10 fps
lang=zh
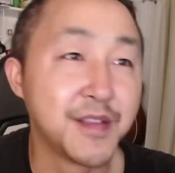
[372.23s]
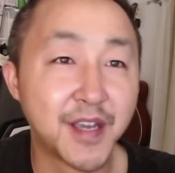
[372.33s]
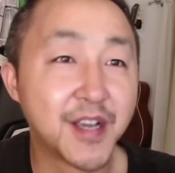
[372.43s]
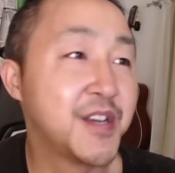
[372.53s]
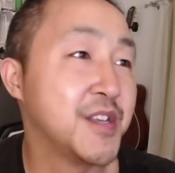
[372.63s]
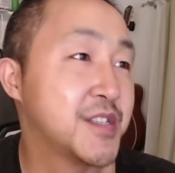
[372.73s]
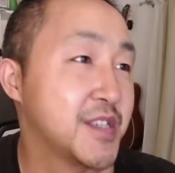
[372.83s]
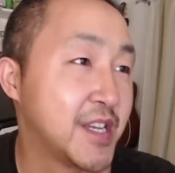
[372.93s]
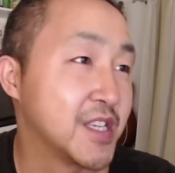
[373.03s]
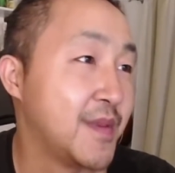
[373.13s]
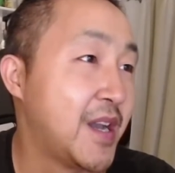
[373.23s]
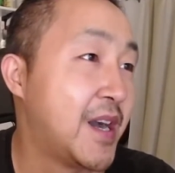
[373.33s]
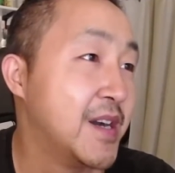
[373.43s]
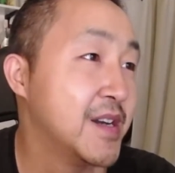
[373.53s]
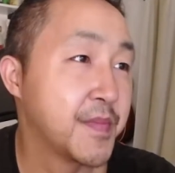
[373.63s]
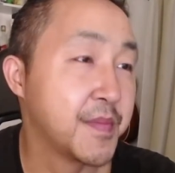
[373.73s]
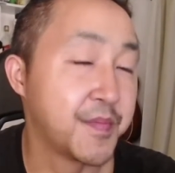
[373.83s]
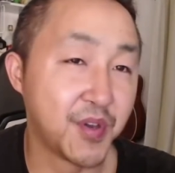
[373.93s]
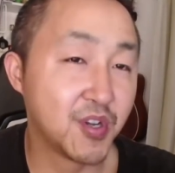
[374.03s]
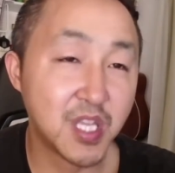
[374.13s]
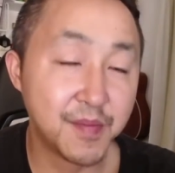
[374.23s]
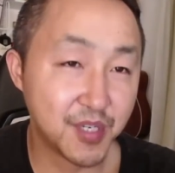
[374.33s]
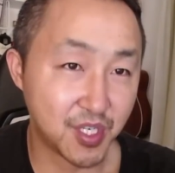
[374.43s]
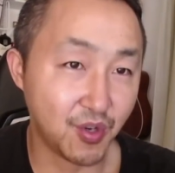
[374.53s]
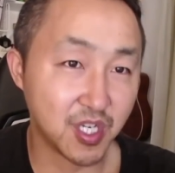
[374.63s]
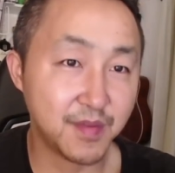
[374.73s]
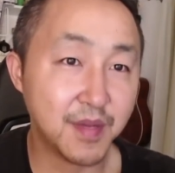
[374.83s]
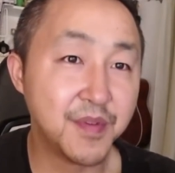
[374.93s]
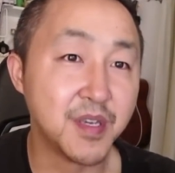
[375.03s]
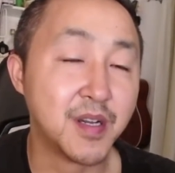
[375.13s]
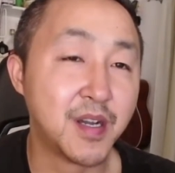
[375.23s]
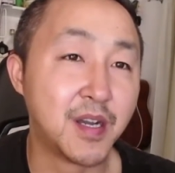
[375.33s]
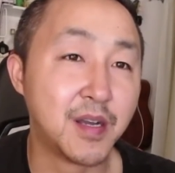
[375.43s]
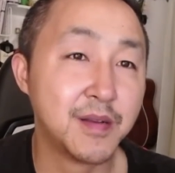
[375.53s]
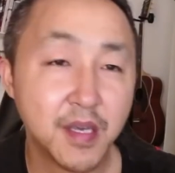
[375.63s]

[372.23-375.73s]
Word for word: 你还可以制裁什么呀？不要让他们使用人民币啊，